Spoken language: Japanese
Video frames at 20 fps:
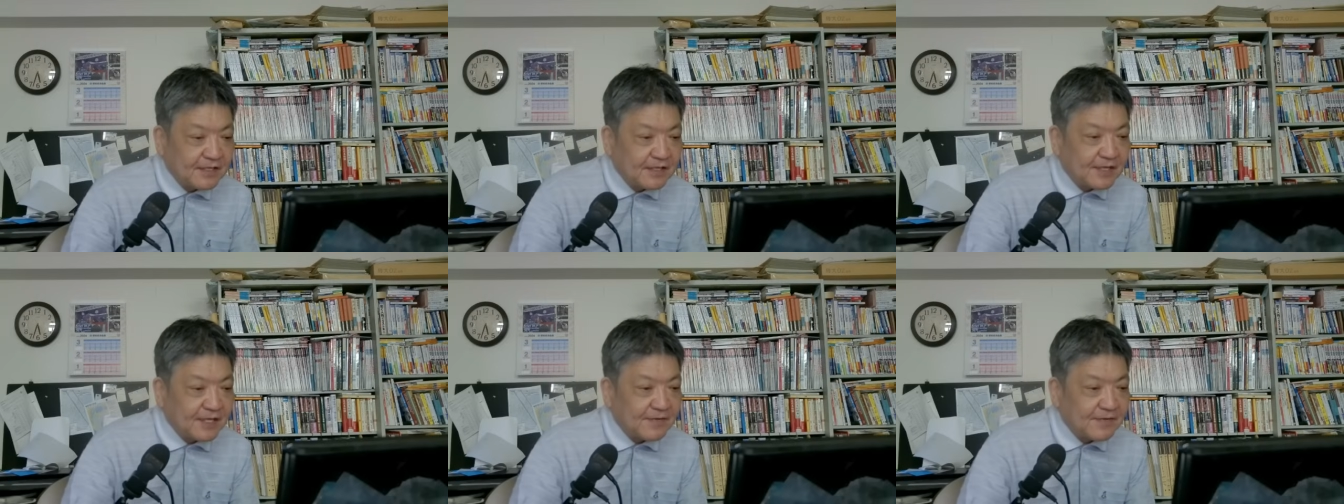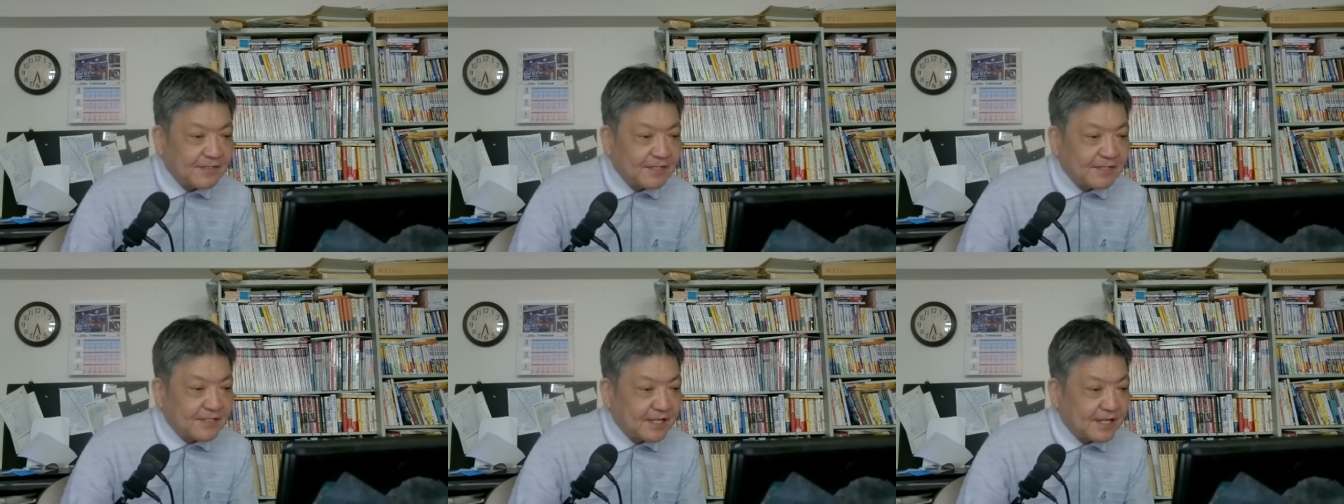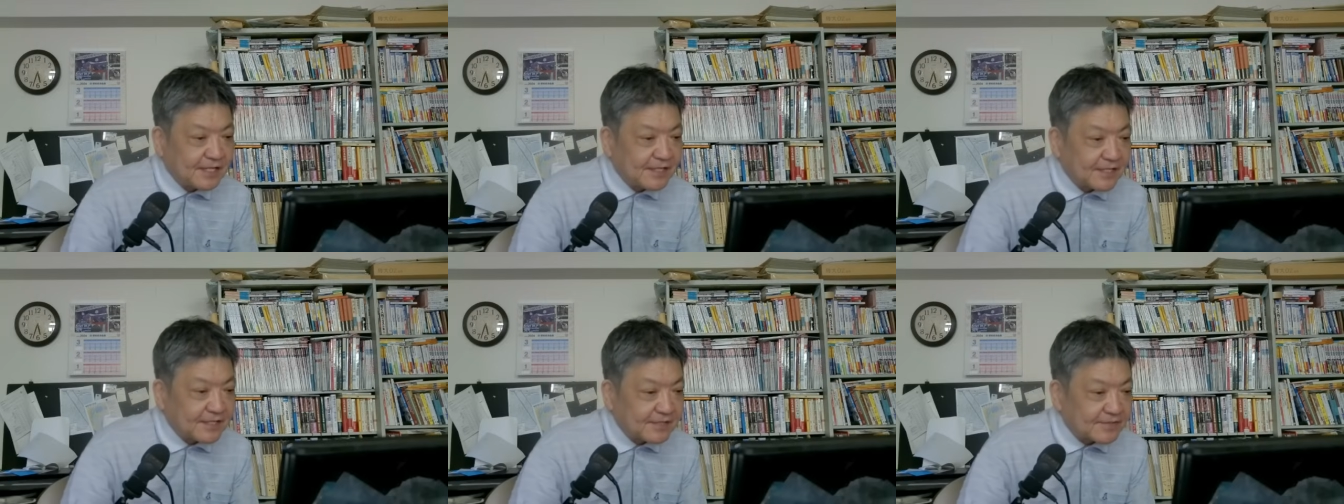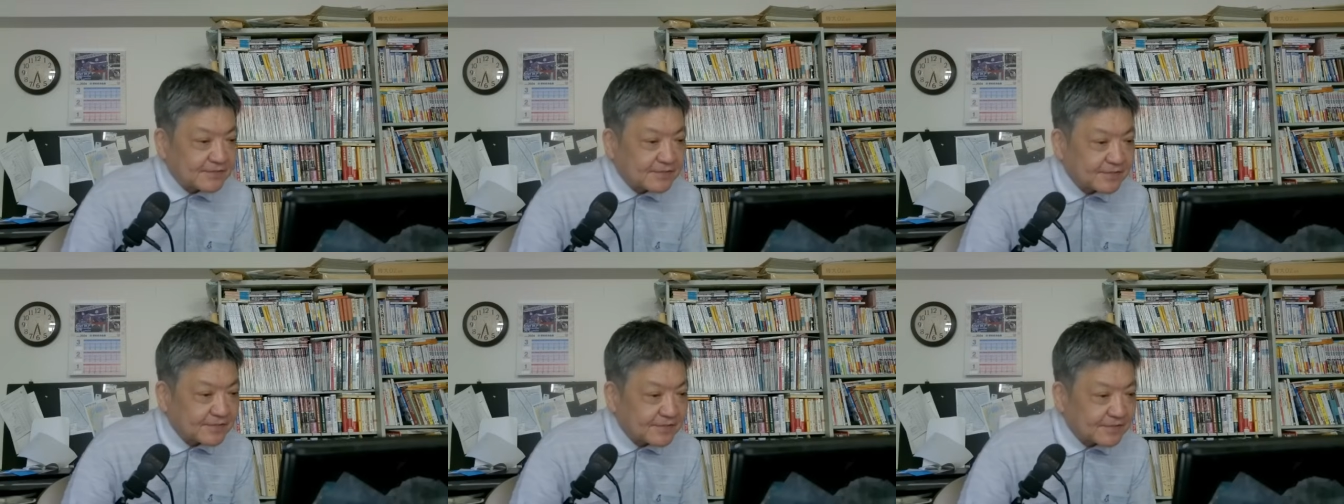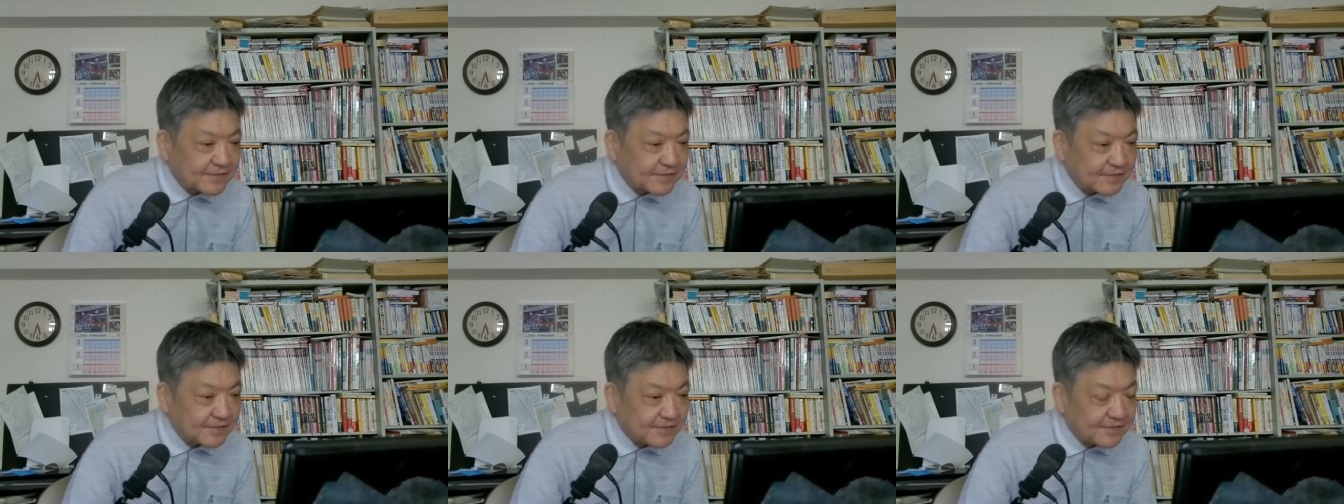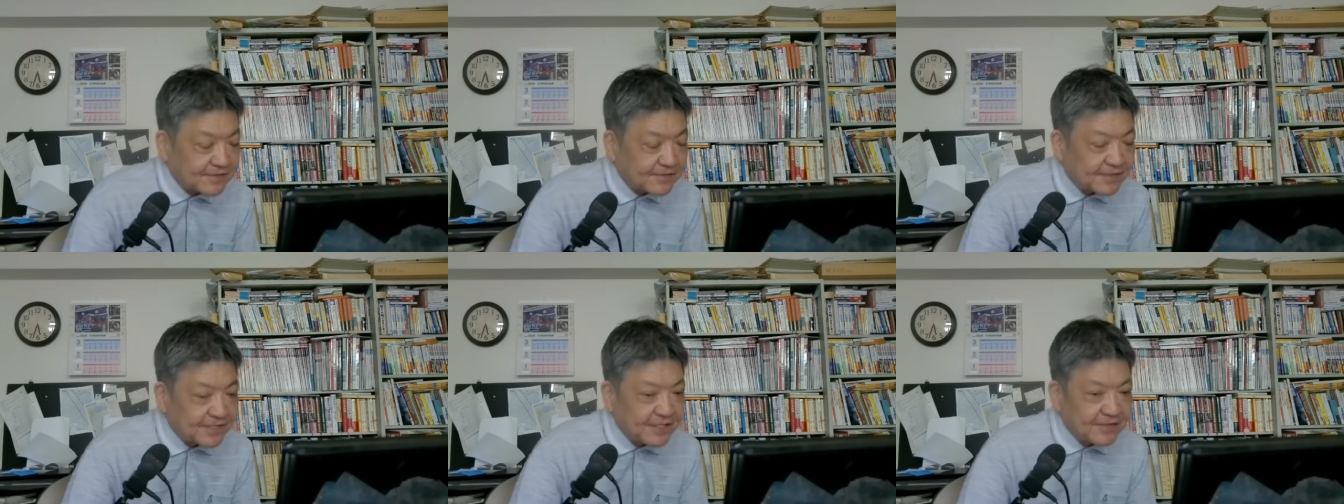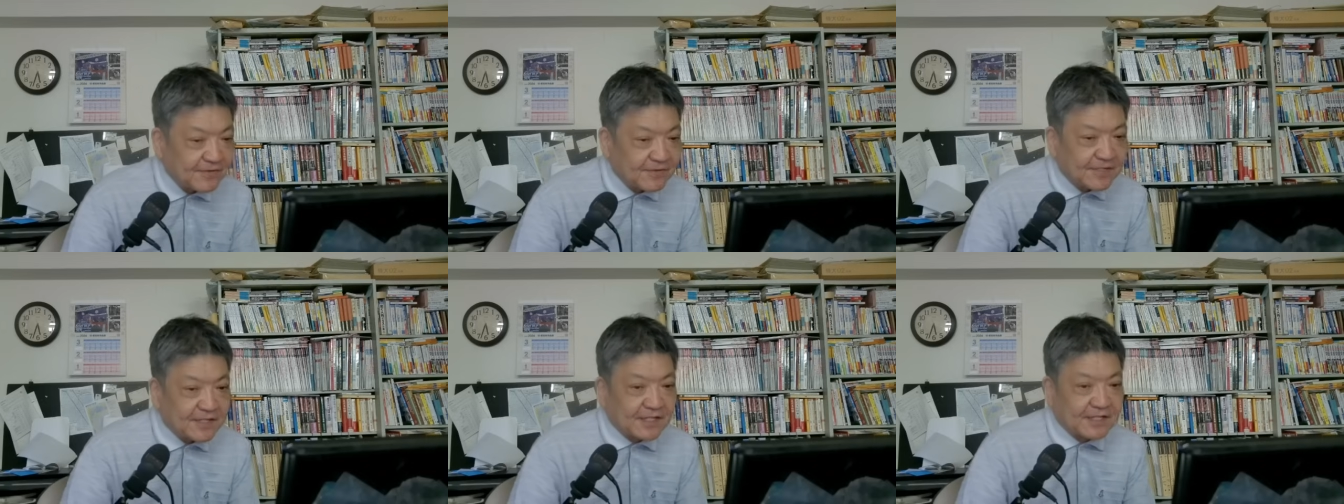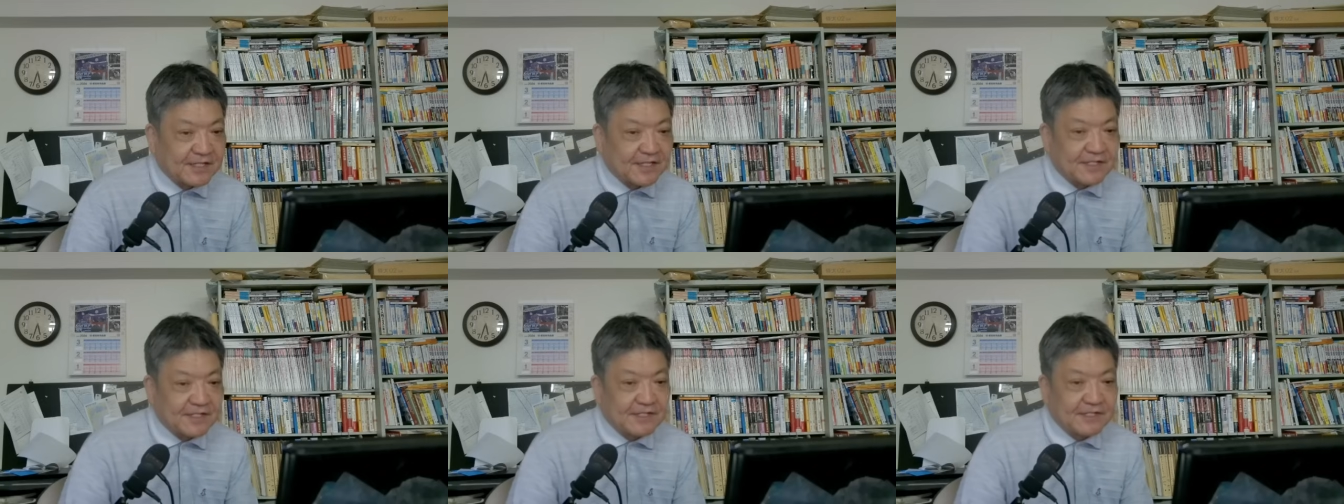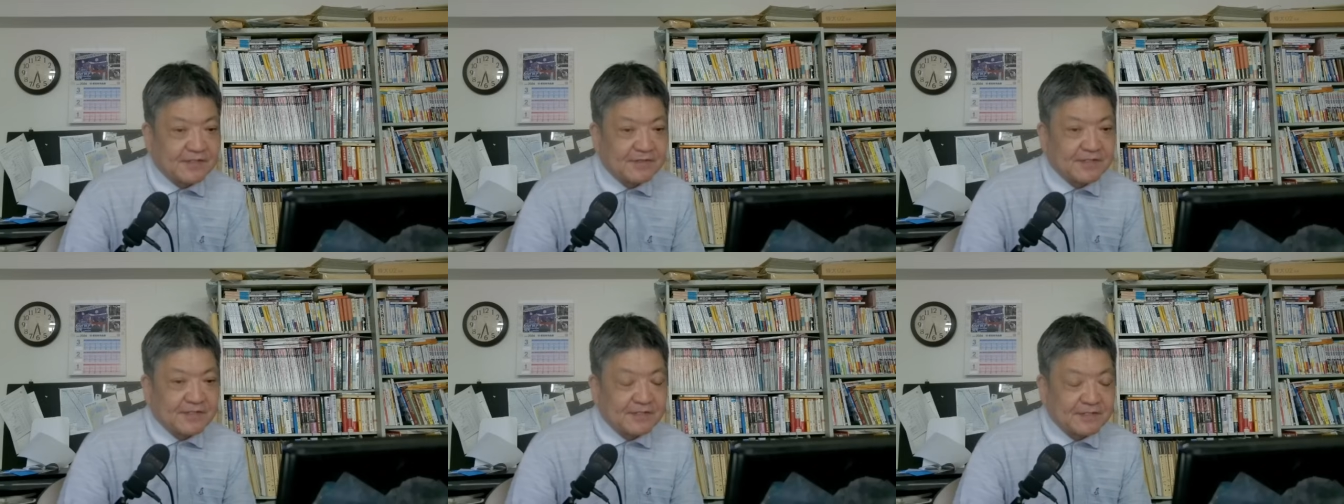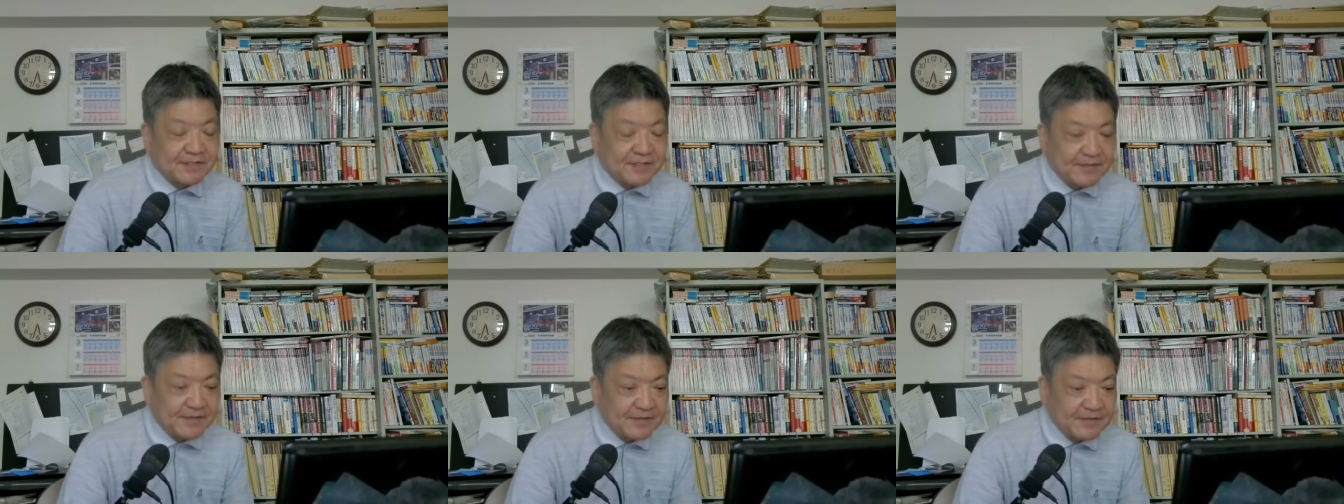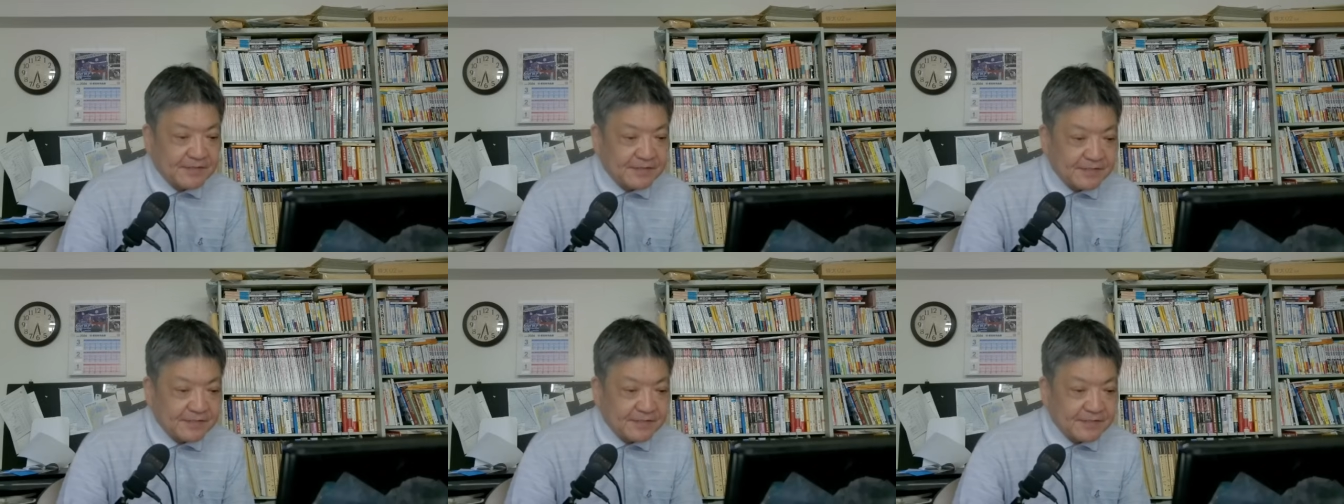えー、フィッチレーティングスっていう、この昨日出た記事でございます。